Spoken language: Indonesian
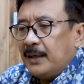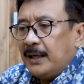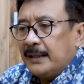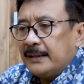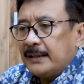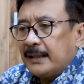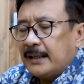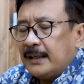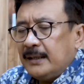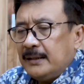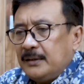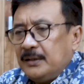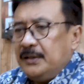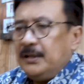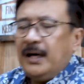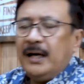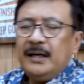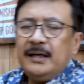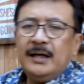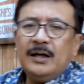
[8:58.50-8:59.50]
mengatakan
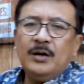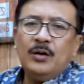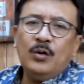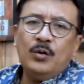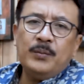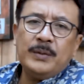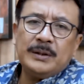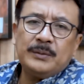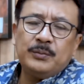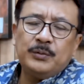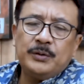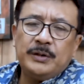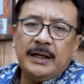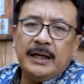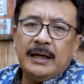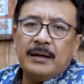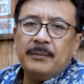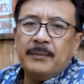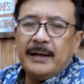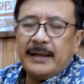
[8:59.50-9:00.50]
tidak ada umat
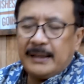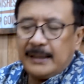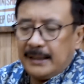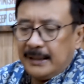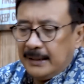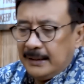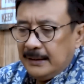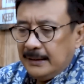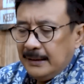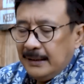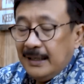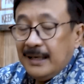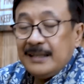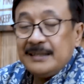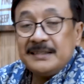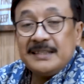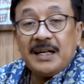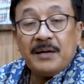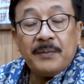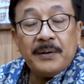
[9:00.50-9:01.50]
Buddha yang marah
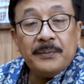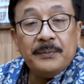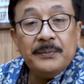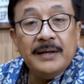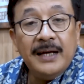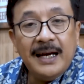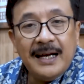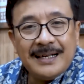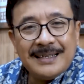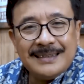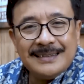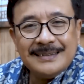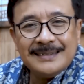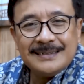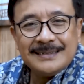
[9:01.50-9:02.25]
siapa bilang